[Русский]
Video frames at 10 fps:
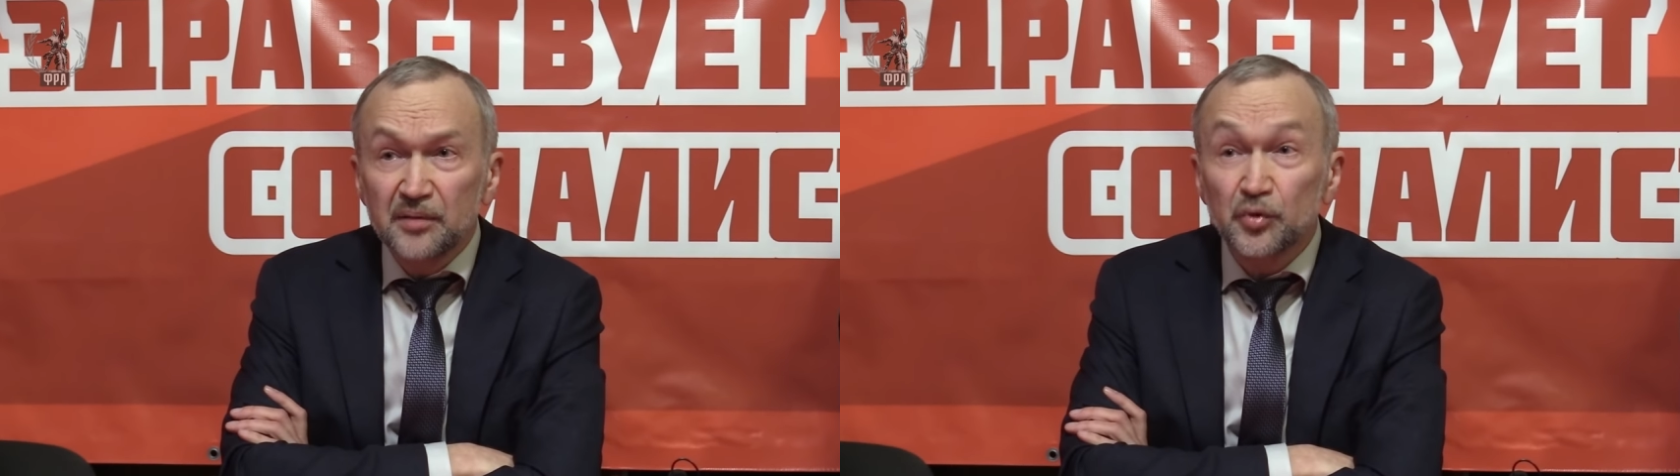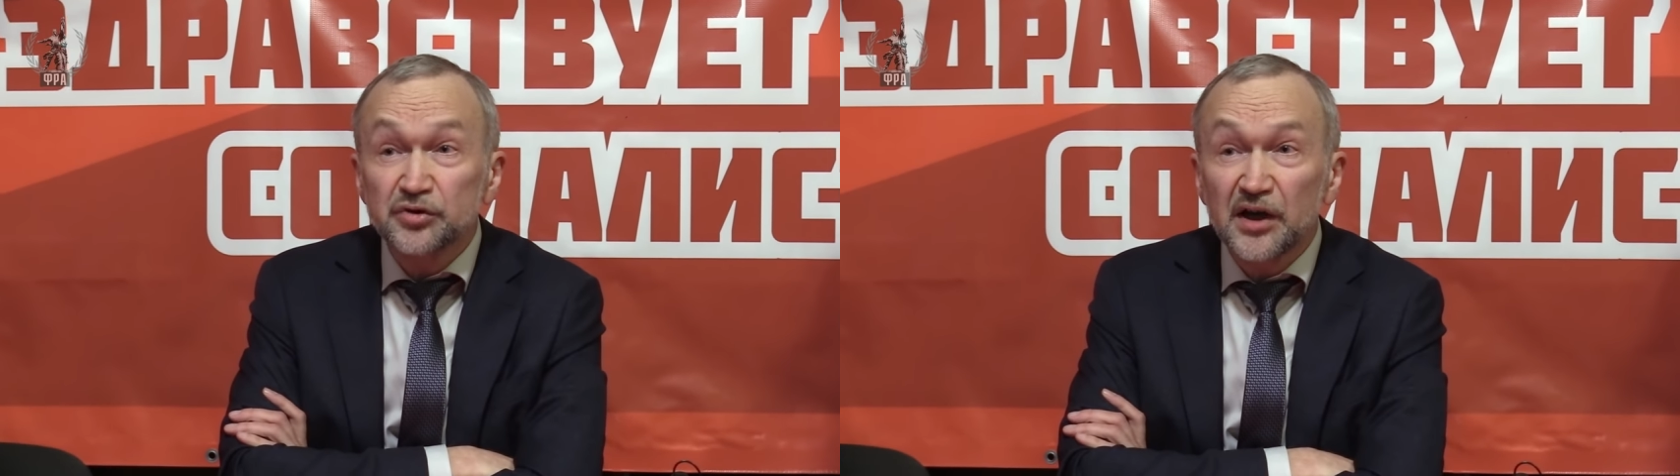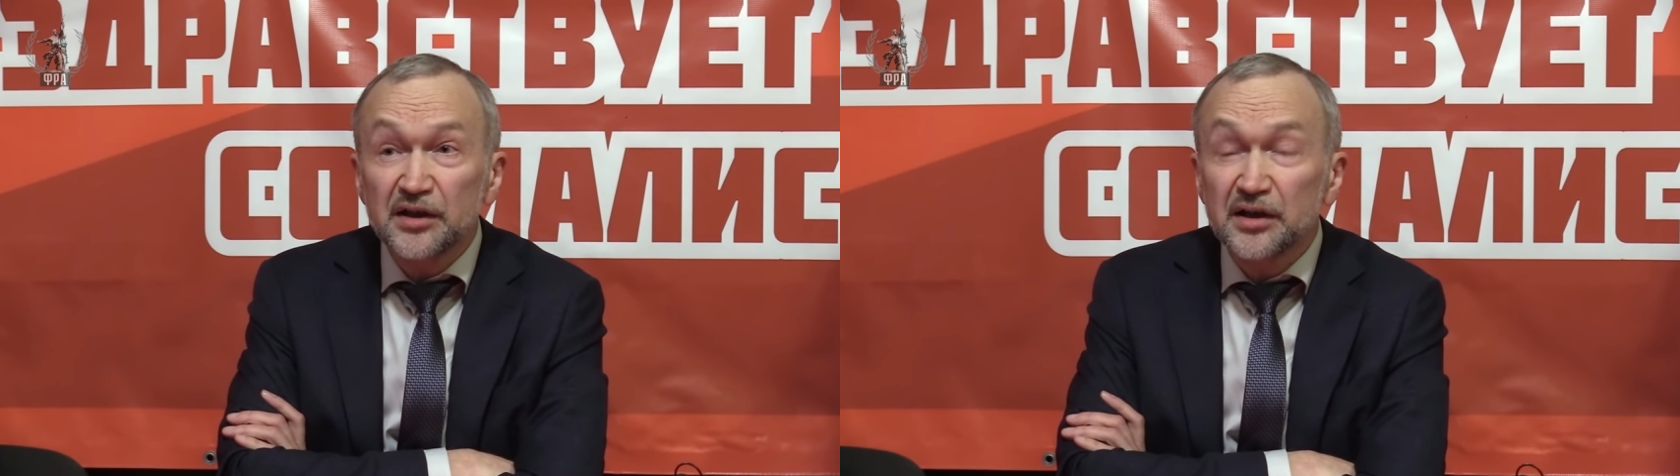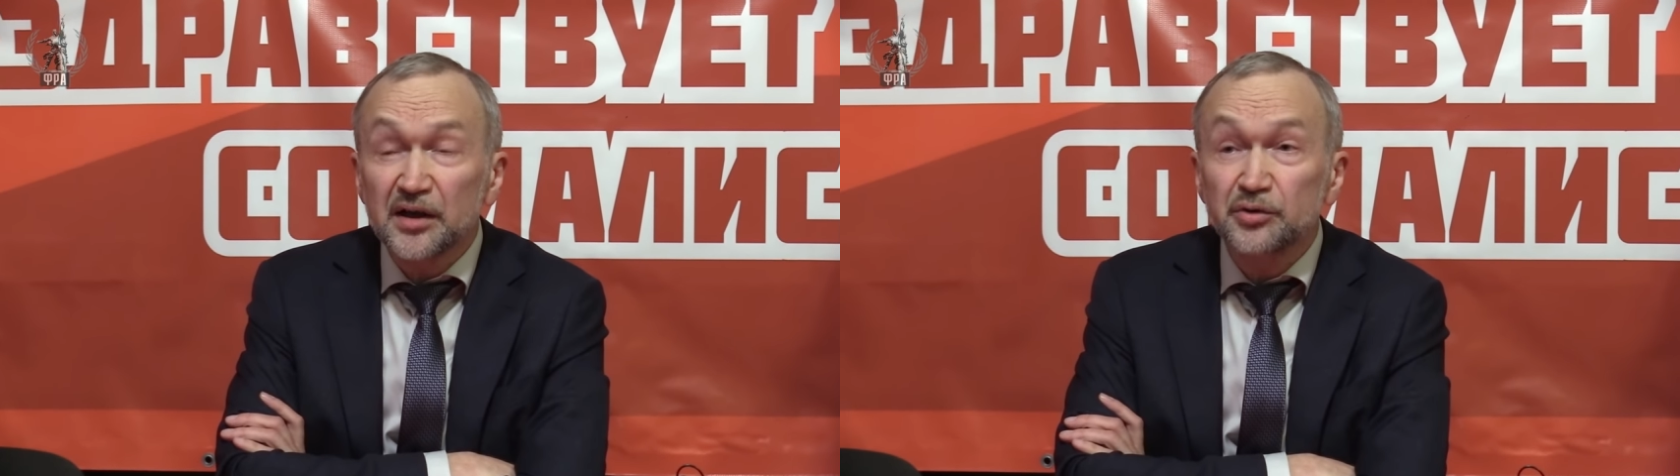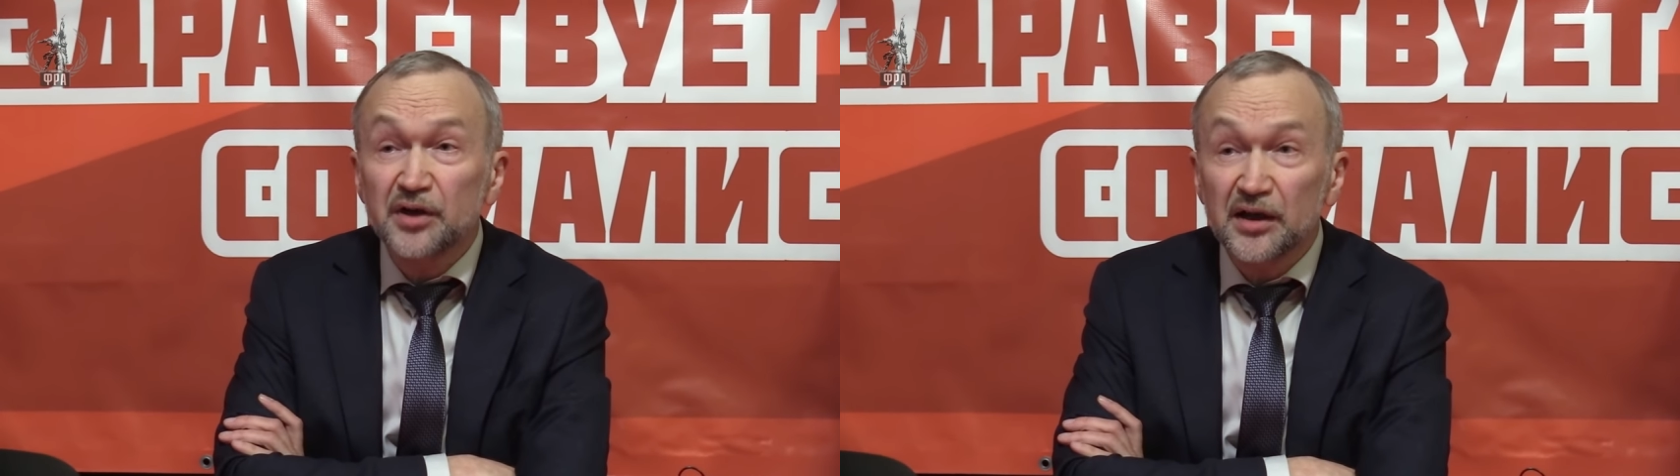Пускай она
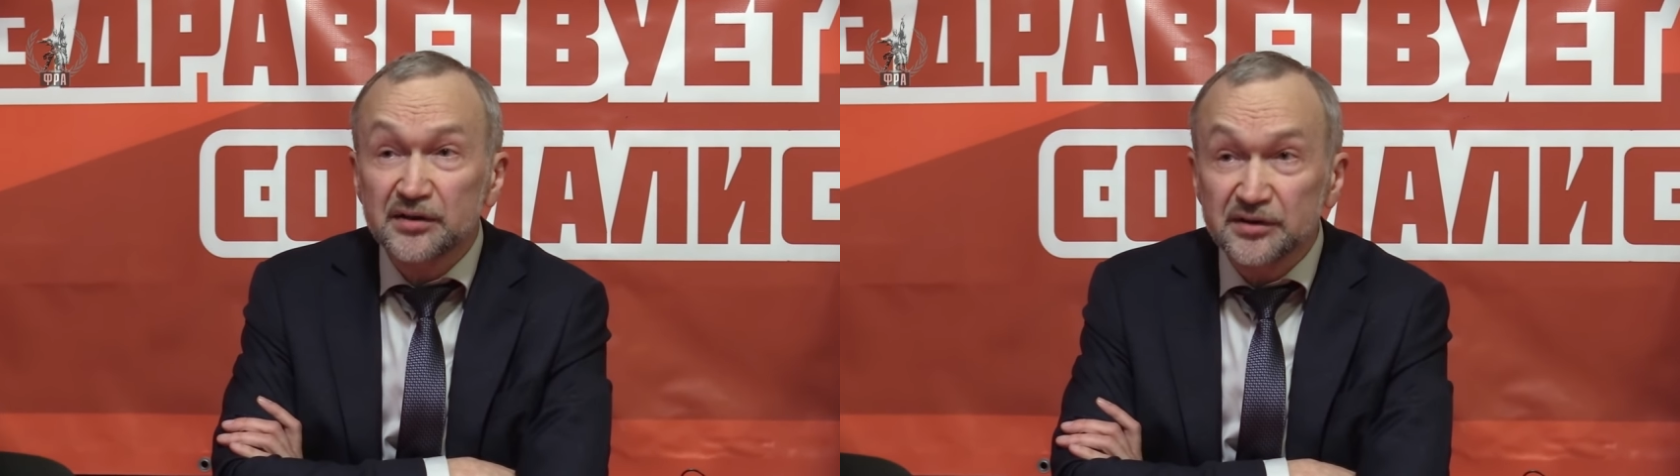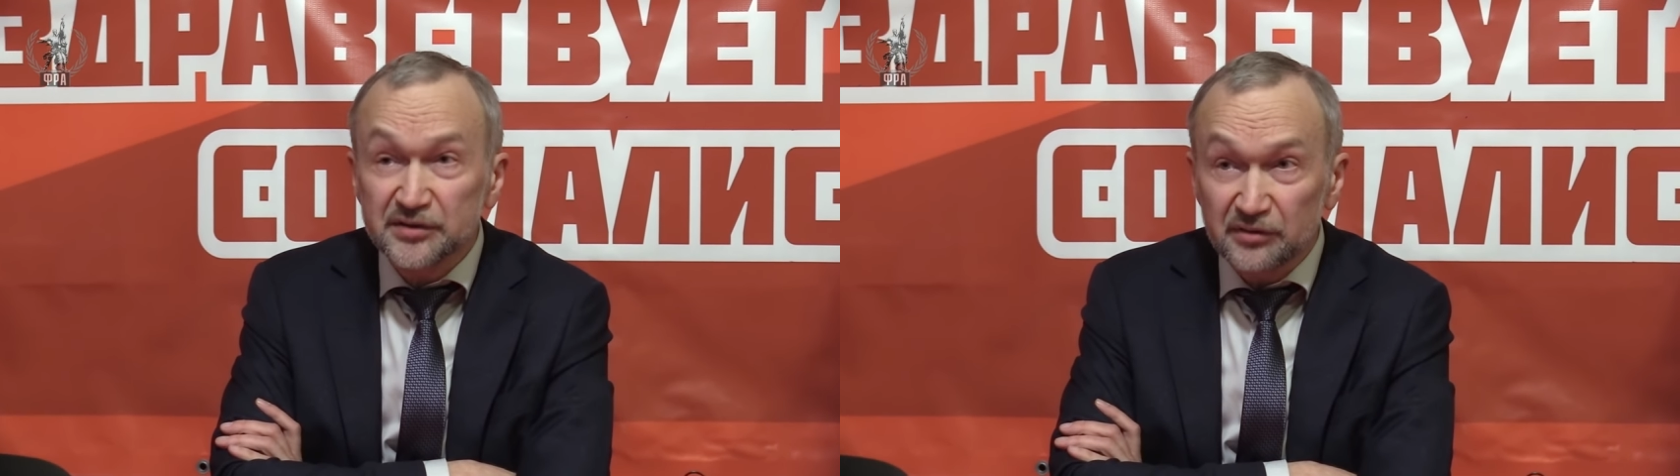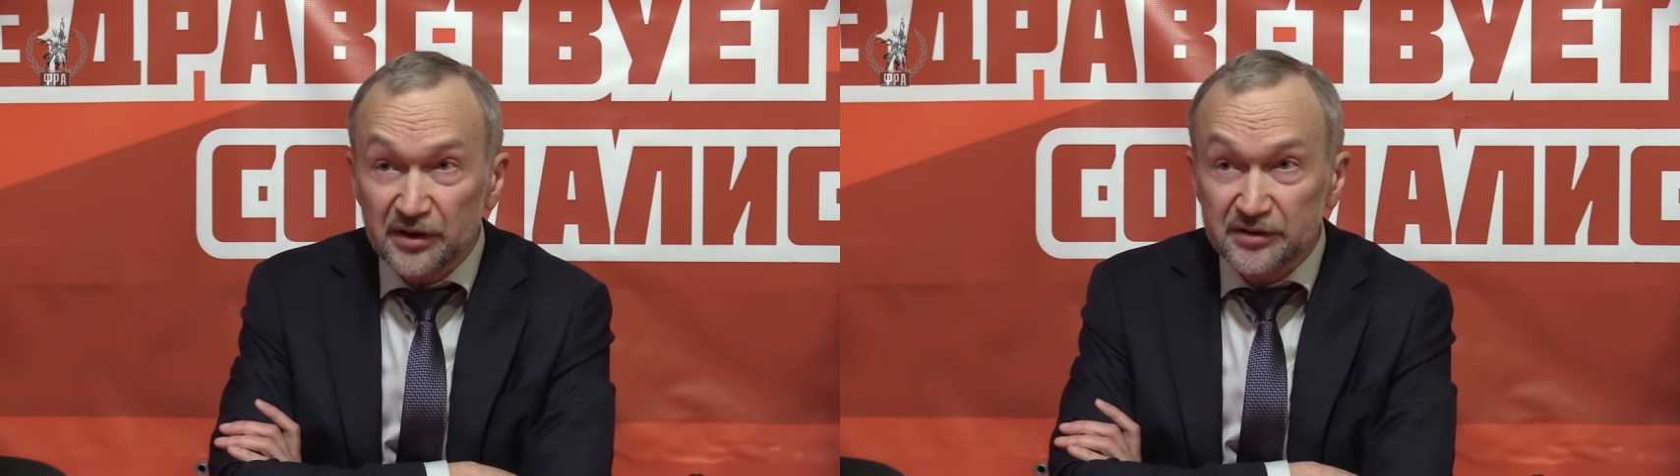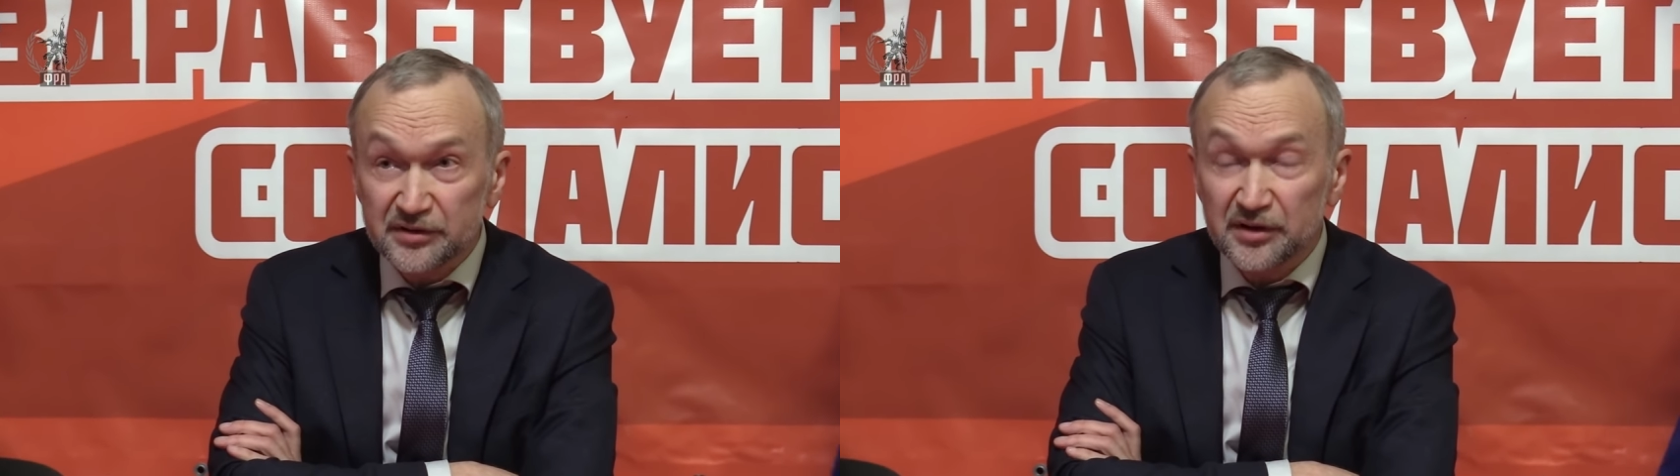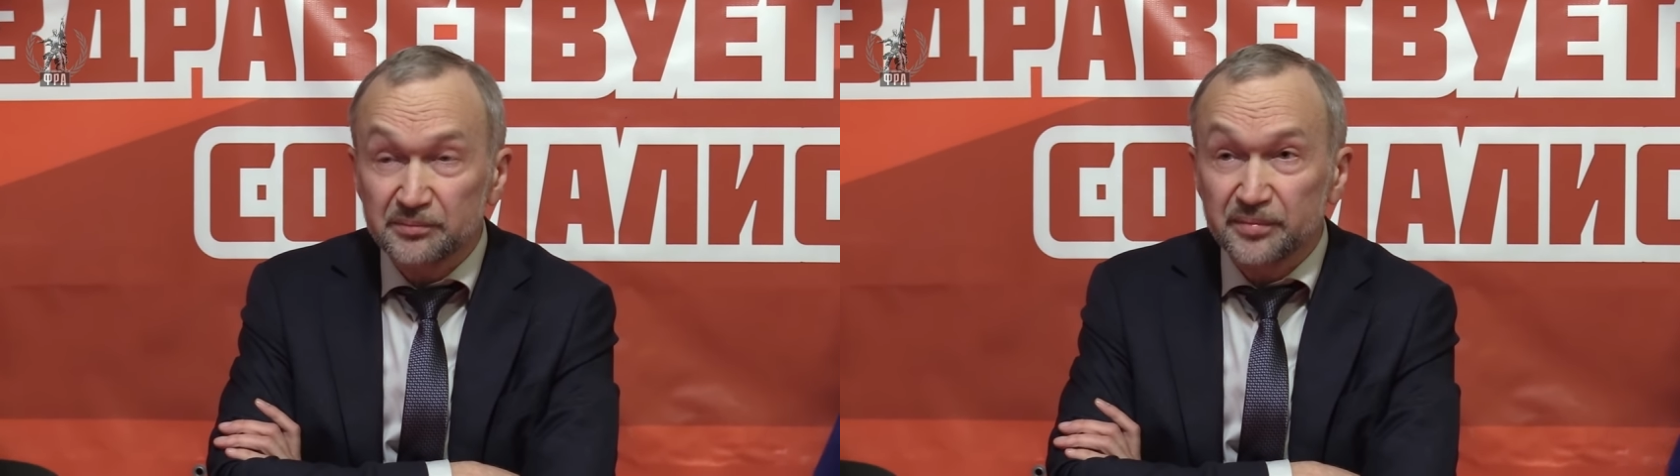хоть как называется
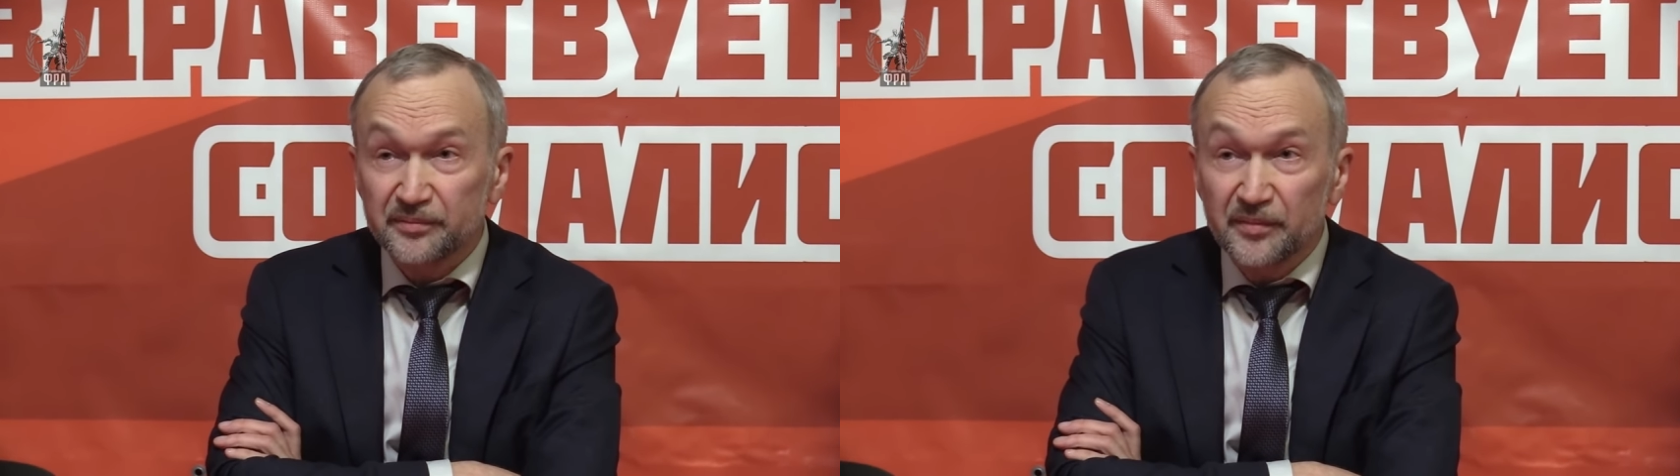там.